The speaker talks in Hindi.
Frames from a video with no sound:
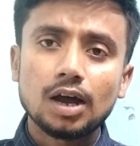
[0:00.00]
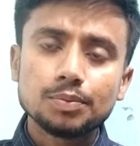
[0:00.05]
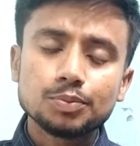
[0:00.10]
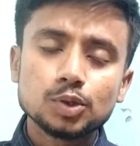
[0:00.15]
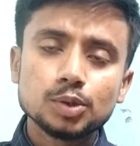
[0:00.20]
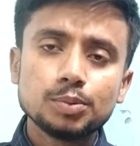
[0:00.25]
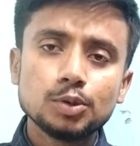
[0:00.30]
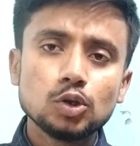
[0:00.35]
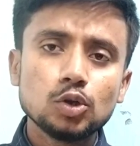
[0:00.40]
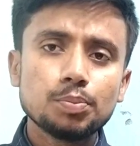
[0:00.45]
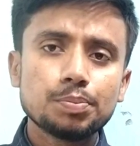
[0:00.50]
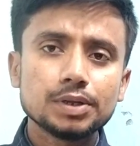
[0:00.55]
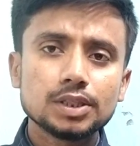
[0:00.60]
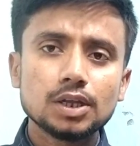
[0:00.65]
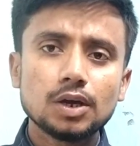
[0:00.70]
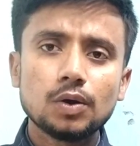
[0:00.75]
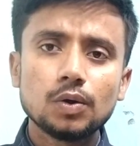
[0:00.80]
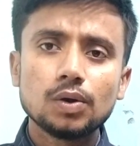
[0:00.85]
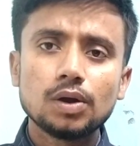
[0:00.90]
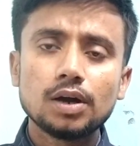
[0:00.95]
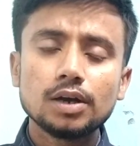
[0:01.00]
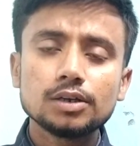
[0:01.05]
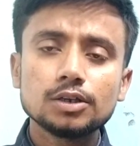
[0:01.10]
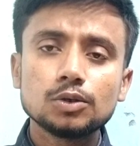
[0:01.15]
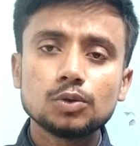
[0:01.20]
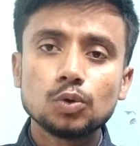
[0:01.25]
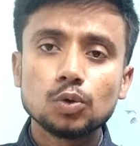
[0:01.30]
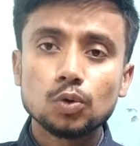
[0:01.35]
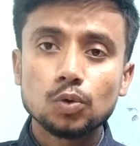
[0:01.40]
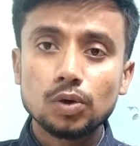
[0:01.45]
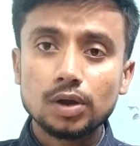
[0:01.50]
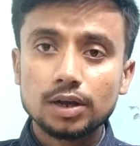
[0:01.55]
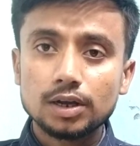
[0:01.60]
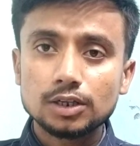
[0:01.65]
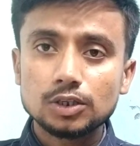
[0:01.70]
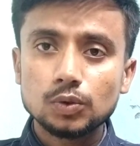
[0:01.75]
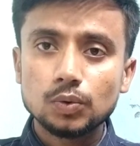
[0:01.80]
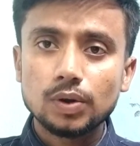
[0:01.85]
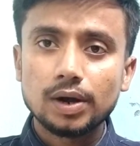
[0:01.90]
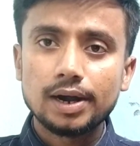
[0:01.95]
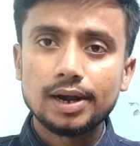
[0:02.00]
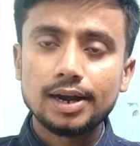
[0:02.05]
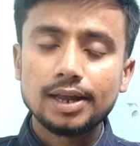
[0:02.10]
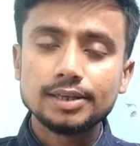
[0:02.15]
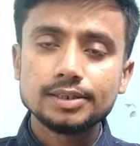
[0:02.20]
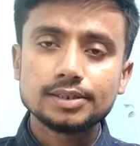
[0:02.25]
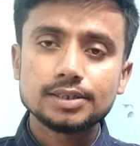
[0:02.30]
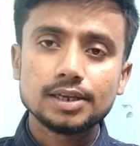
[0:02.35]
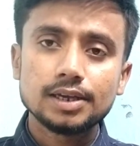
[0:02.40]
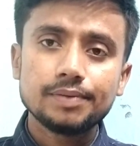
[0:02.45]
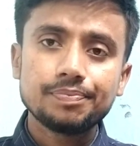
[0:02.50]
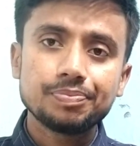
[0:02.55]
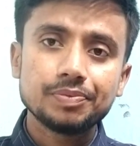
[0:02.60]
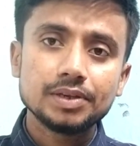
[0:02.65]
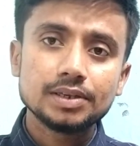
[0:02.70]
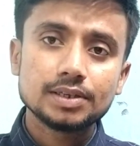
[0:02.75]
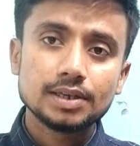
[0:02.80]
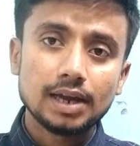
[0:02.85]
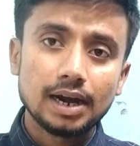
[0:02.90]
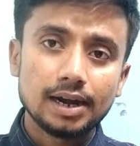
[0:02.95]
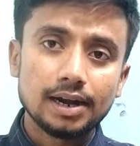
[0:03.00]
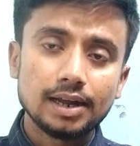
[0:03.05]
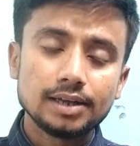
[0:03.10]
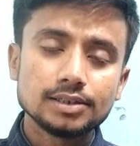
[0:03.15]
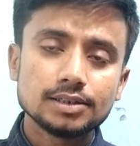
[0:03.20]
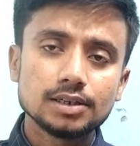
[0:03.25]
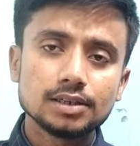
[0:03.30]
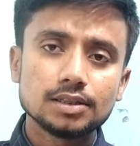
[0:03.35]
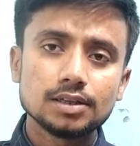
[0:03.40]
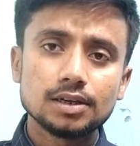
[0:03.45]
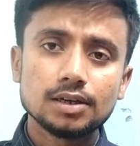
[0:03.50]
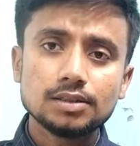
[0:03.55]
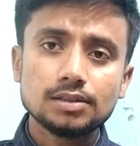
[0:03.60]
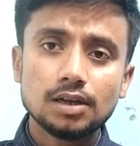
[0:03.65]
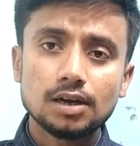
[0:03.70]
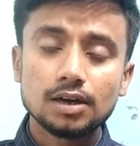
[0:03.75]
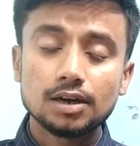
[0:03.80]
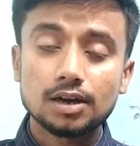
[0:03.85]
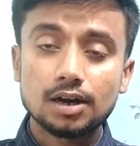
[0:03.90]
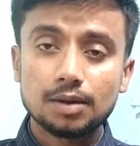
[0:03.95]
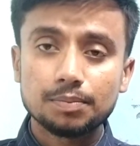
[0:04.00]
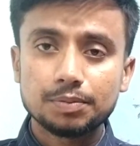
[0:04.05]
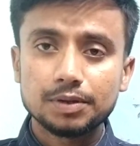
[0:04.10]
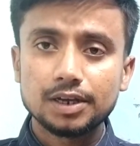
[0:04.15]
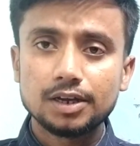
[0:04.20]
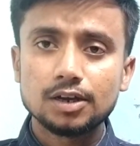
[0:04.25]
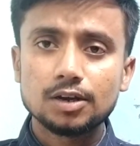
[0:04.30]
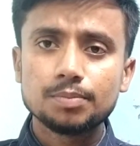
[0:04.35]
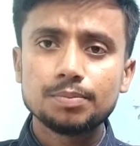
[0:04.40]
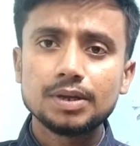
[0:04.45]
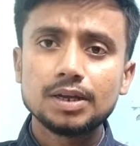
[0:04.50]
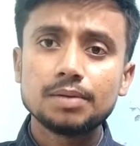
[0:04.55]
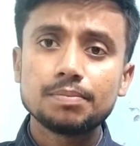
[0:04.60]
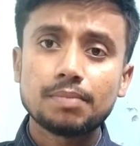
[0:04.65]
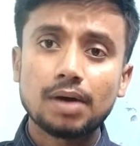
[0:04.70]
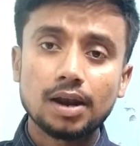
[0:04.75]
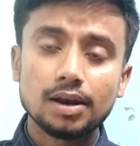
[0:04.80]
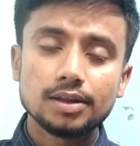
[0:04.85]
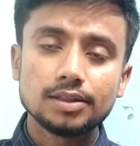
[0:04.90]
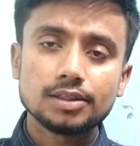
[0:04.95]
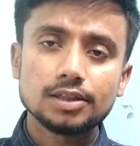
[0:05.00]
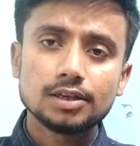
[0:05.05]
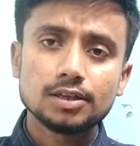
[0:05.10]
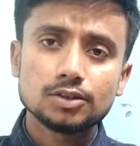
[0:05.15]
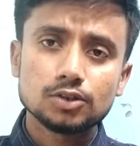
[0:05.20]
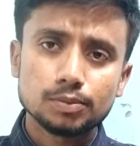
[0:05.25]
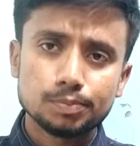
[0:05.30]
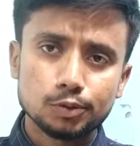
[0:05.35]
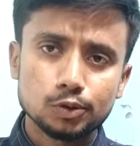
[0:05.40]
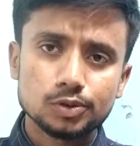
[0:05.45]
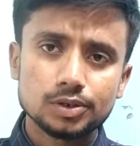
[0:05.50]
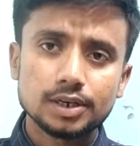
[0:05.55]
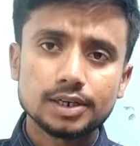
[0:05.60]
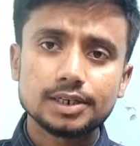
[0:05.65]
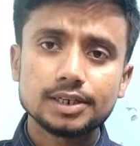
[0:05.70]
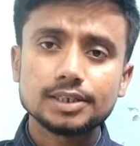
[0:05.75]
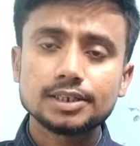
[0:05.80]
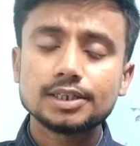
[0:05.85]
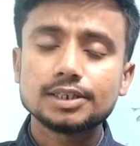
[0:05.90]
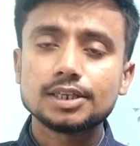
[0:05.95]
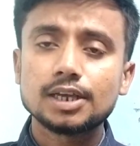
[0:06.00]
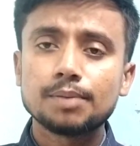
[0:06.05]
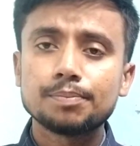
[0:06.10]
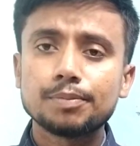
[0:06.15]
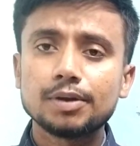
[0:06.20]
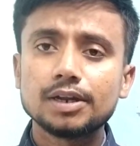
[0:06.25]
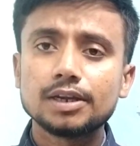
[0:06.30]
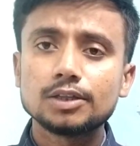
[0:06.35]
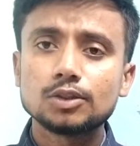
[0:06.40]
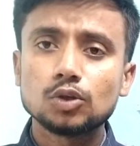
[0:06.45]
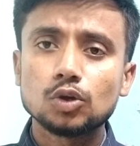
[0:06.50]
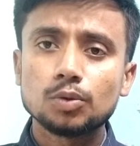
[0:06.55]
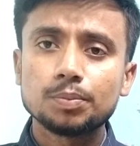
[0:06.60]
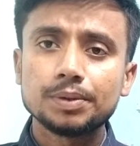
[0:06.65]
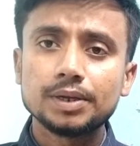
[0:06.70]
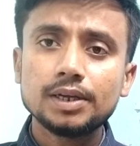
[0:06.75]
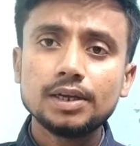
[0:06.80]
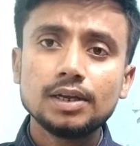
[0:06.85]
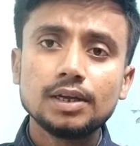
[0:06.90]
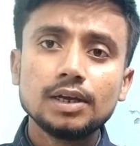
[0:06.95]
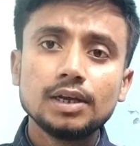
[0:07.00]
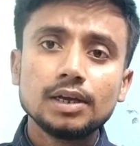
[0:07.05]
आप सभी को पता होगा कि कोरोना का जो गाइडलाइंस है इस गाइडलाइंस के तहत अगर आपके घर में मान लेते हैं सपोज डेट एक एग्जाम्पल के तौर पे